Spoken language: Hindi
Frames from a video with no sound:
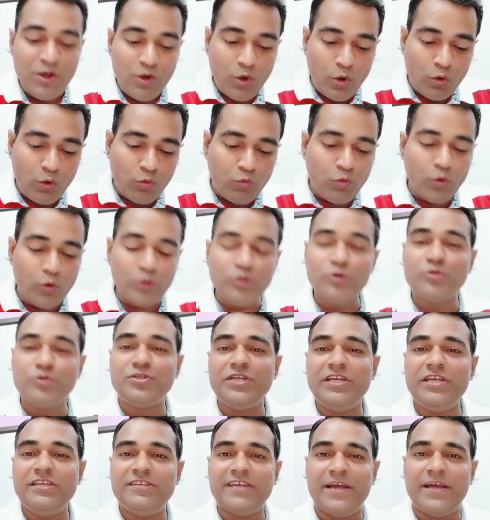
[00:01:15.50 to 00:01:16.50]
और वो जो
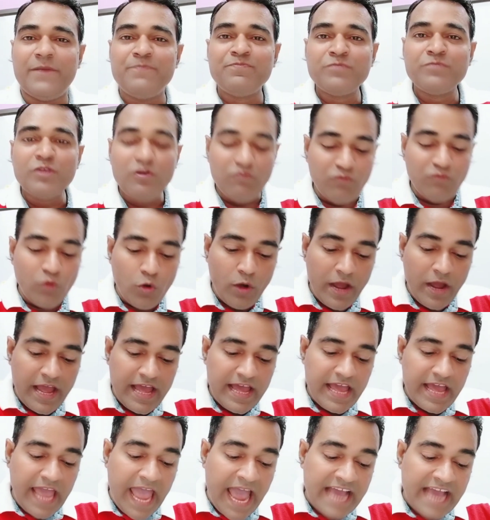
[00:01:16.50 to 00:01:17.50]
चीज़ है वो है
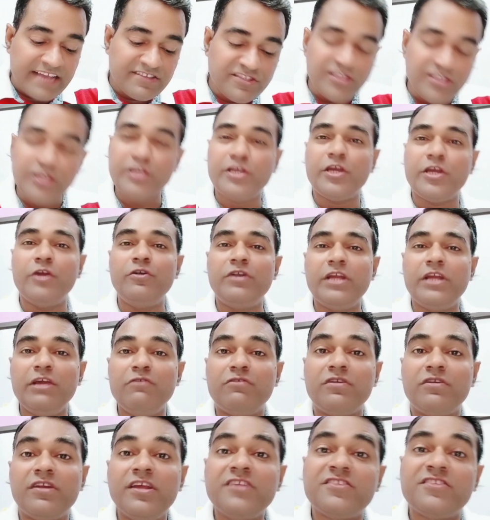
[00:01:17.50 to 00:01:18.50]

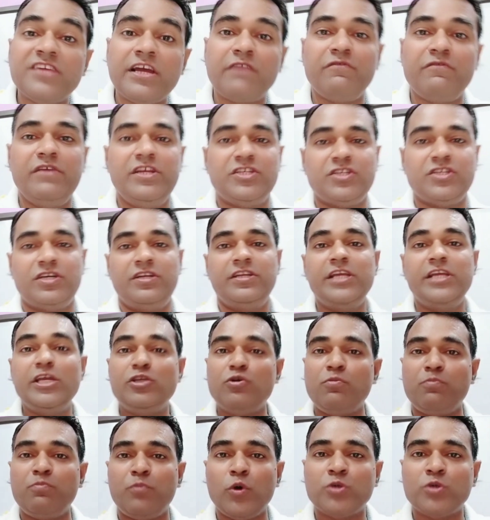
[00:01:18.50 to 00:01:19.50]
एग्जीक्यूटिव रिजर्वेशन ये
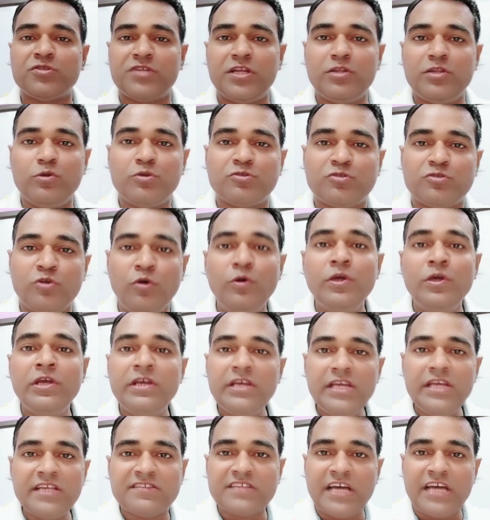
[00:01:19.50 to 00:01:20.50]
जो पोस्ट है दोस्तों
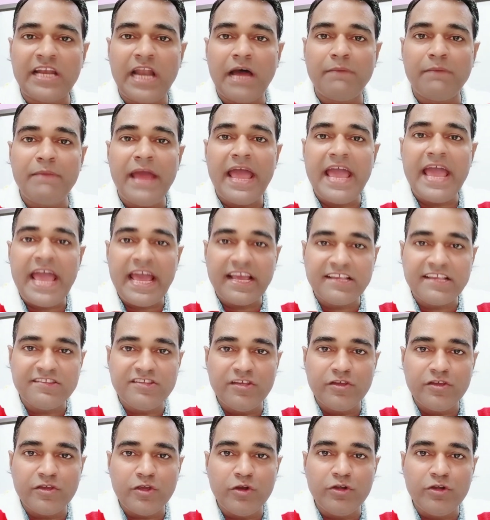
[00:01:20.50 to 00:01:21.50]
इसका नाम है
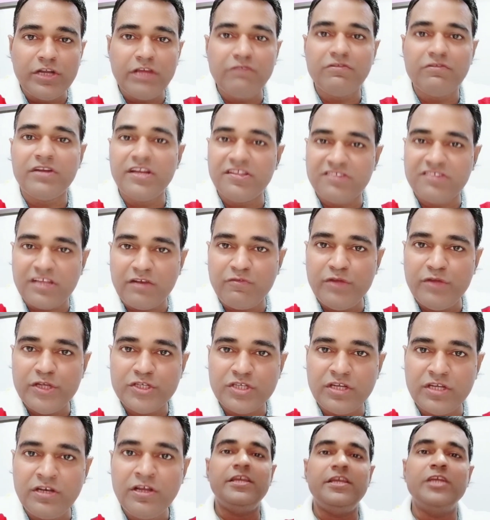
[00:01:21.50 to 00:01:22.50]
एग्जीक्यूटिव
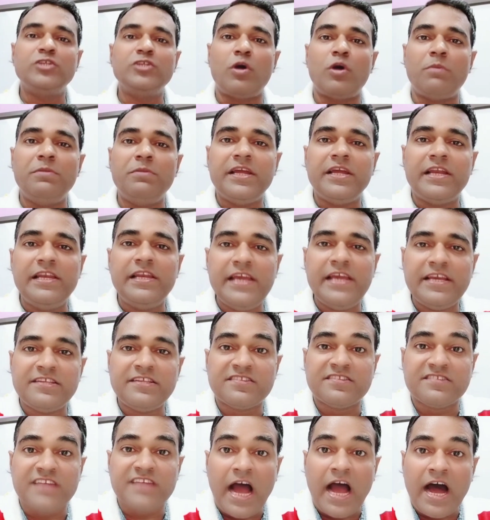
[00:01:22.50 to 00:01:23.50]
रिजर्वेशन ये जॉब निकली है
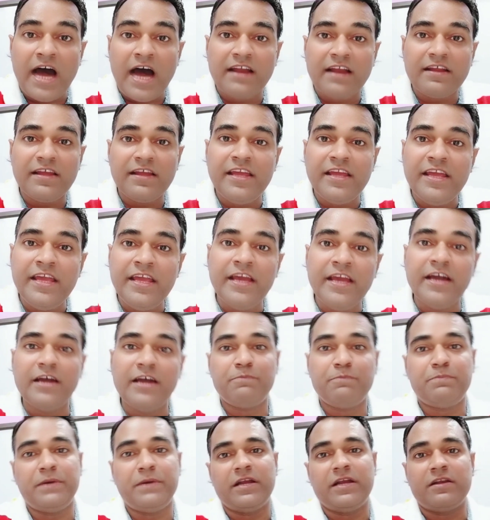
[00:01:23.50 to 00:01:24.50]
स्टार एयर
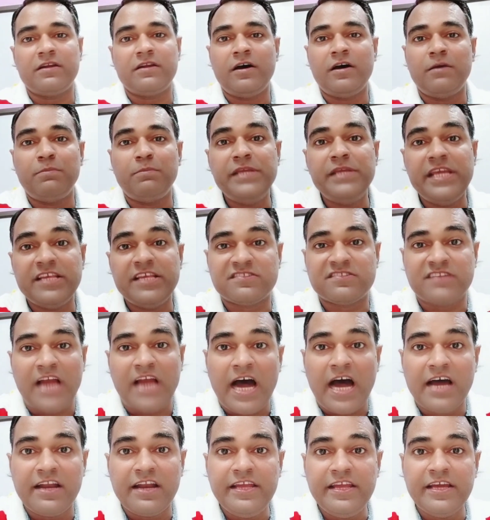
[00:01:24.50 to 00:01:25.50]
पर अब ये
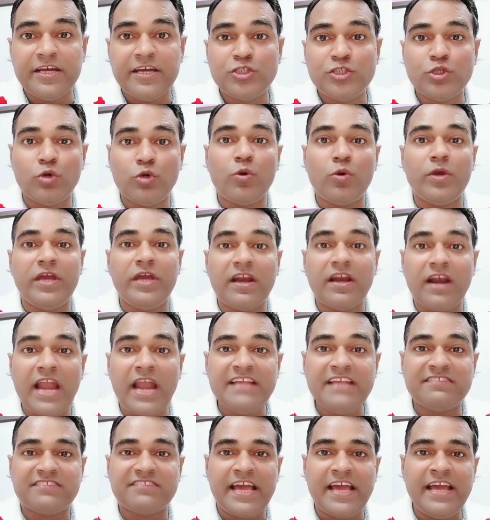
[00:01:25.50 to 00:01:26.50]
स्टार एयर जो
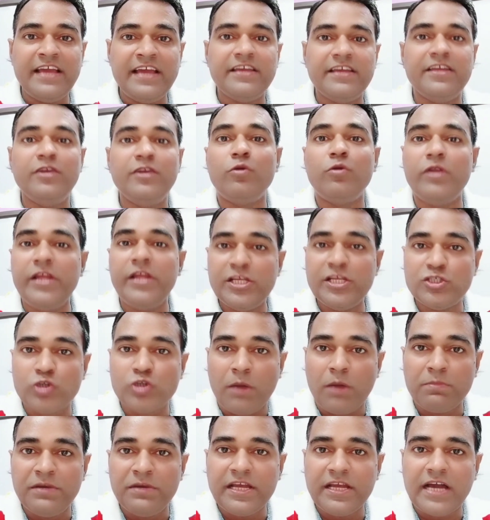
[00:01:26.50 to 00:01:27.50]
एयरलाइंस है इन्होंने ये
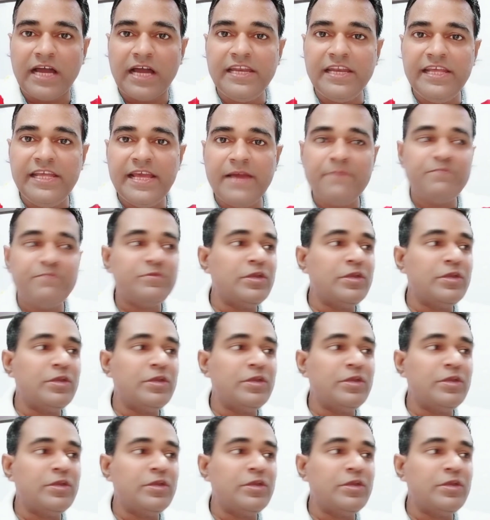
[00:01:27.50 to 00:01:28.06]
जॉब निकाली है